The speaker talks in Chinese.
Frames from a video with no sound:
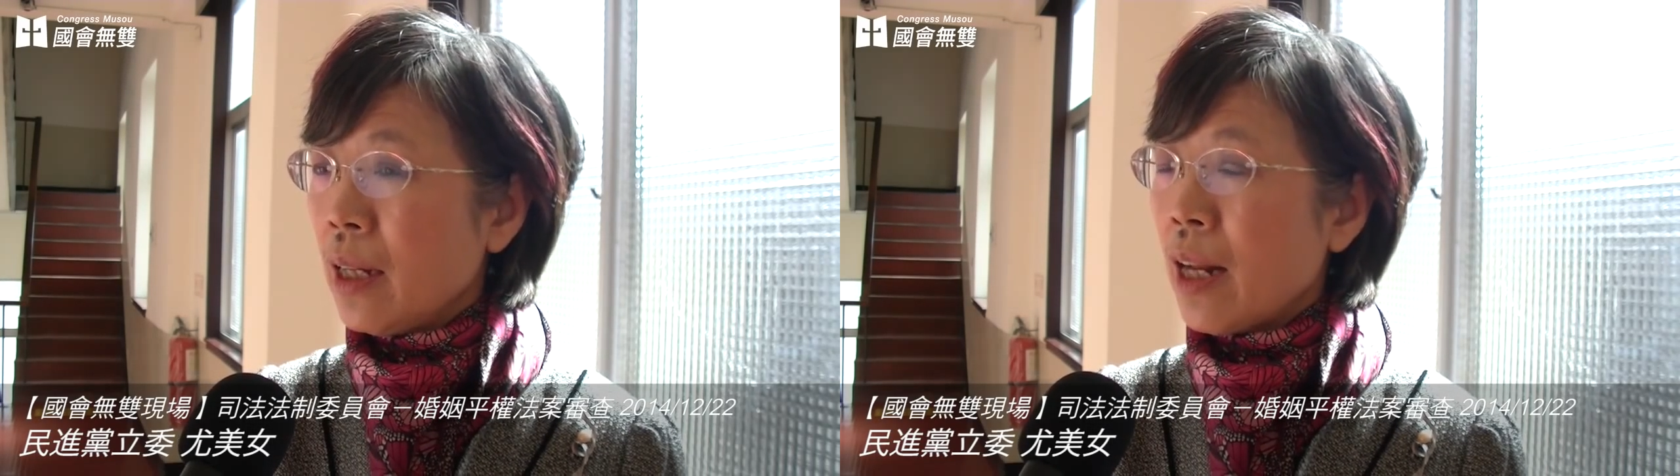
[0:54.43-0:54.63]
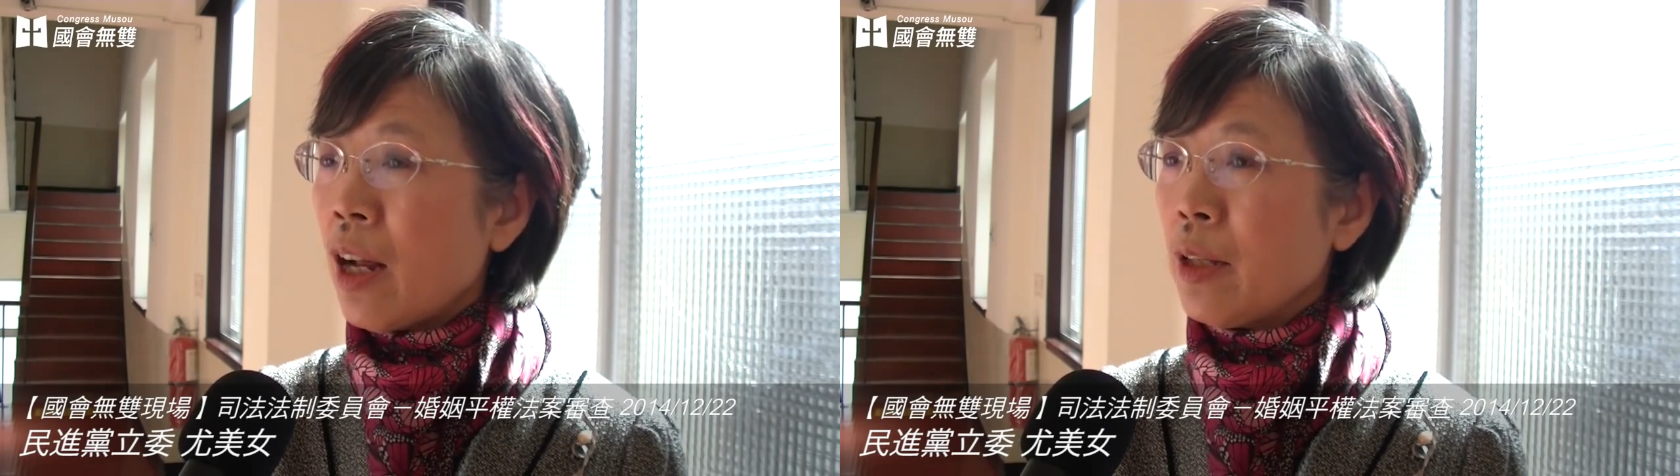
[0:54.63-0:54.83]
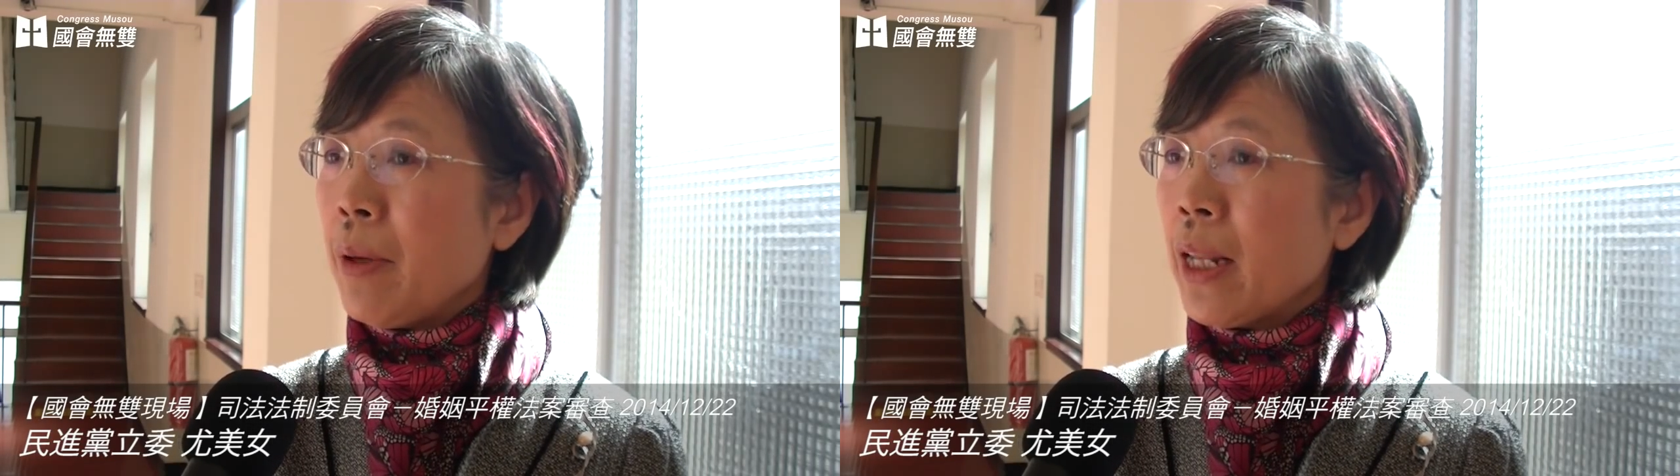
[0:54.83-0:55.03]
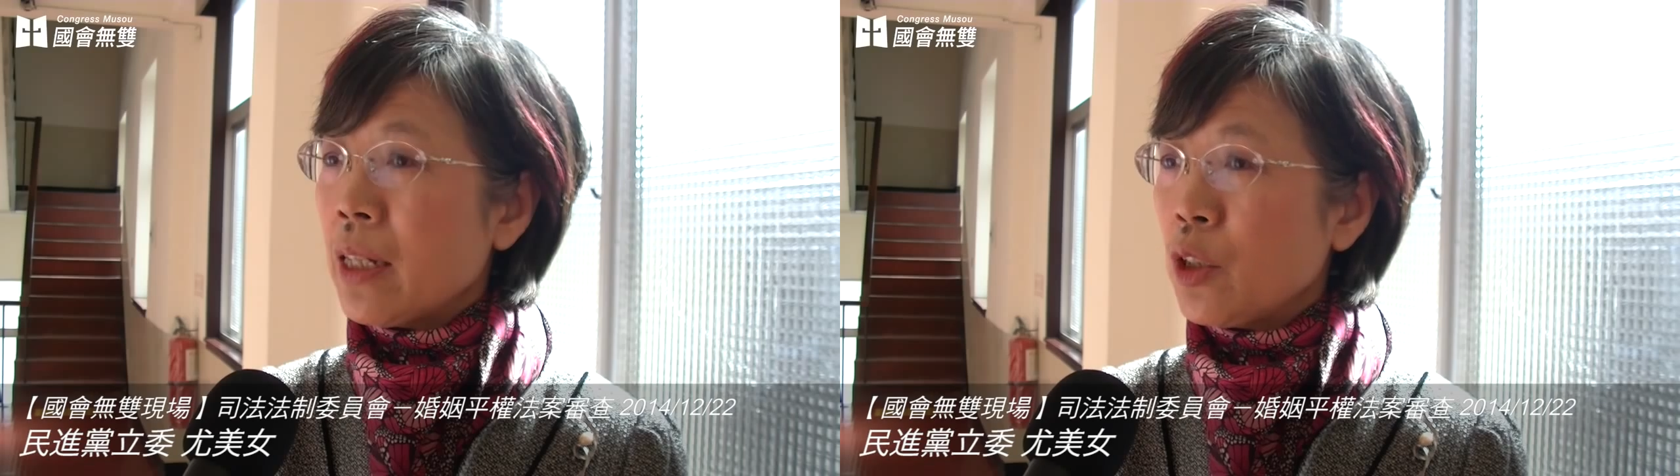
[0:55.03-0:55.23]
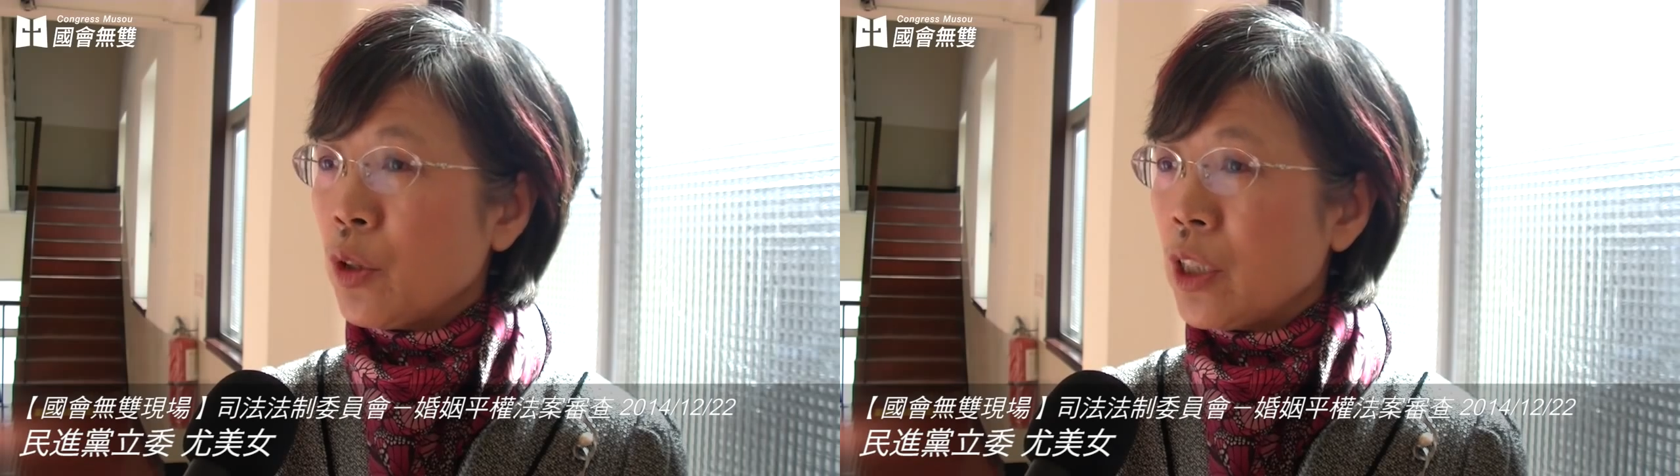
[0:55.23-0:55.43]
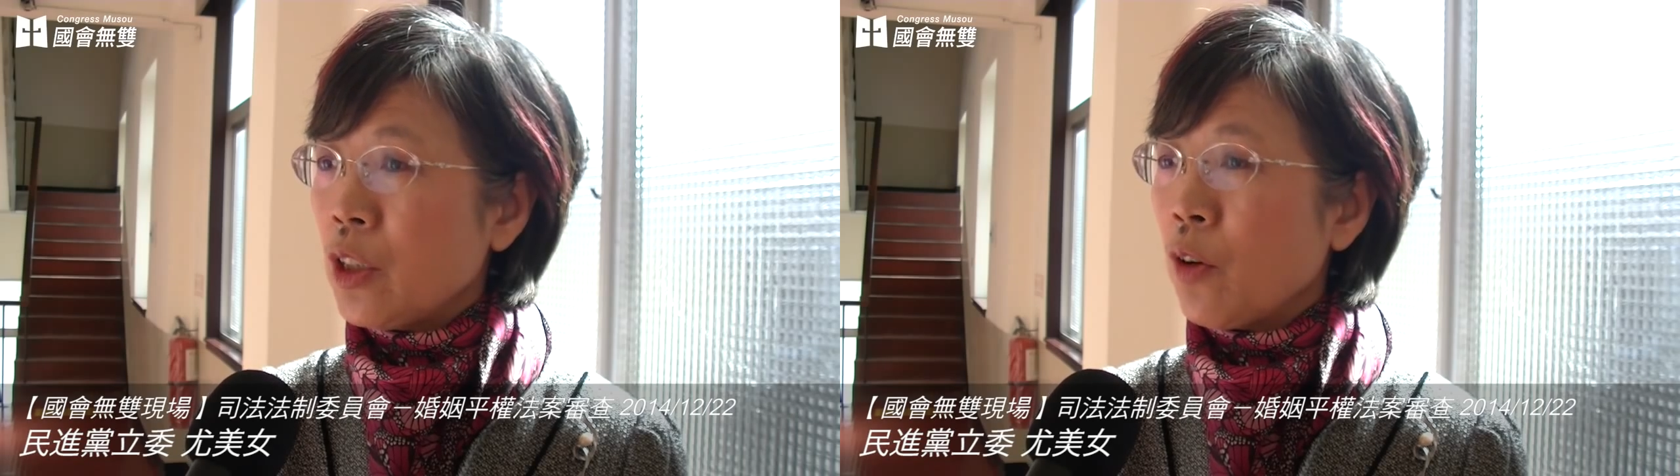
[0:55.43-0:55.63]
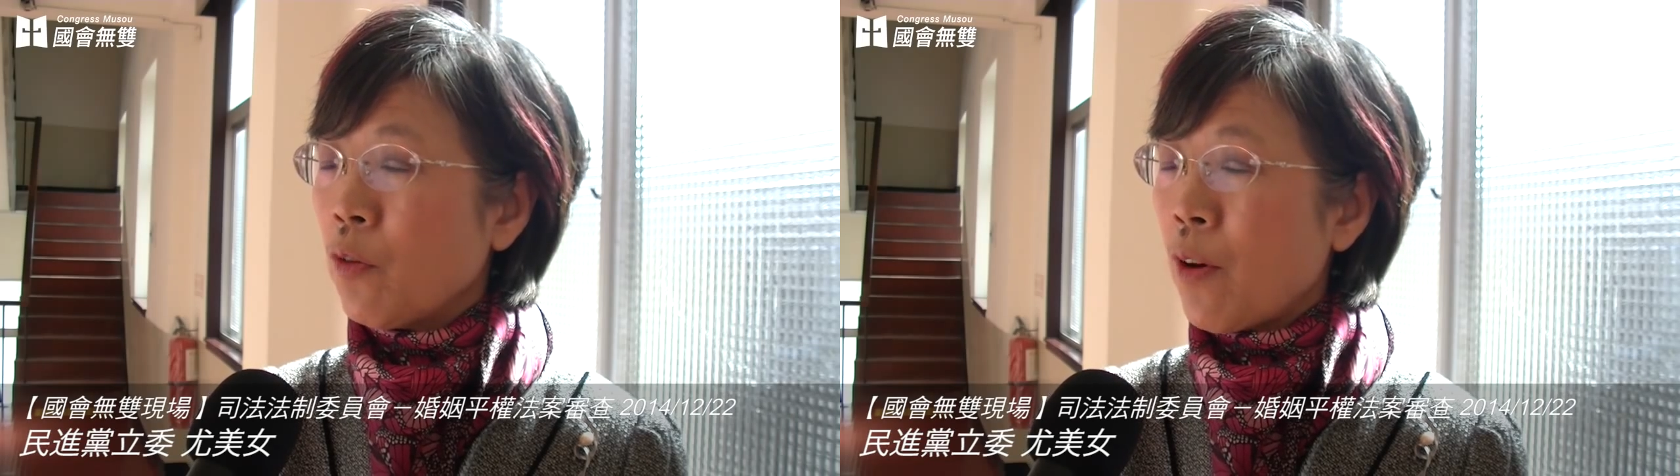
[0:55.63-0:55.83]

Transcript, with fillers: 那里面呢，就已经有